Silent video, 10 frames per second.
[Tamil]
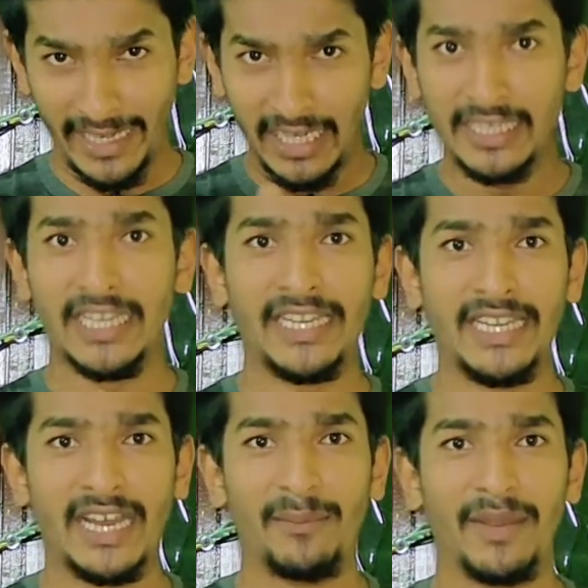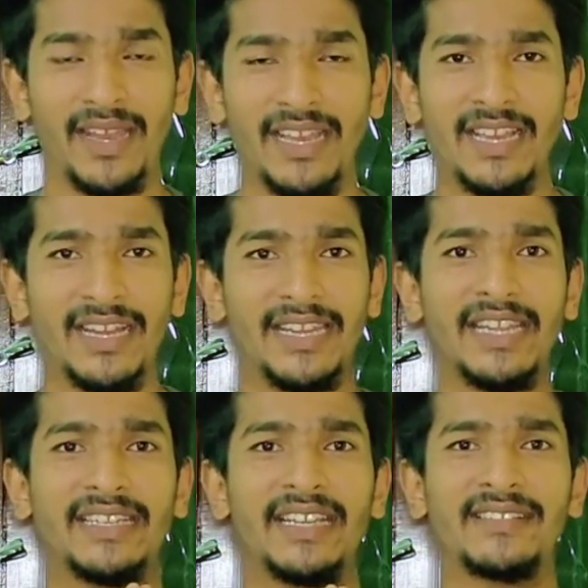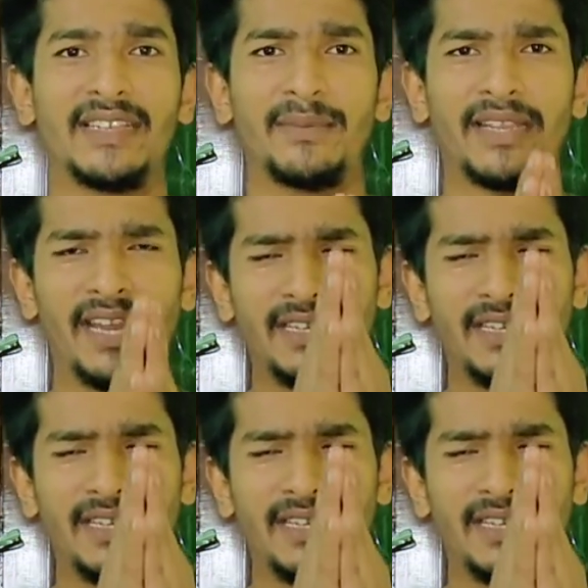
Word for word: இணங்குதல் இல்லாமல் நீட் எக்ஸாமை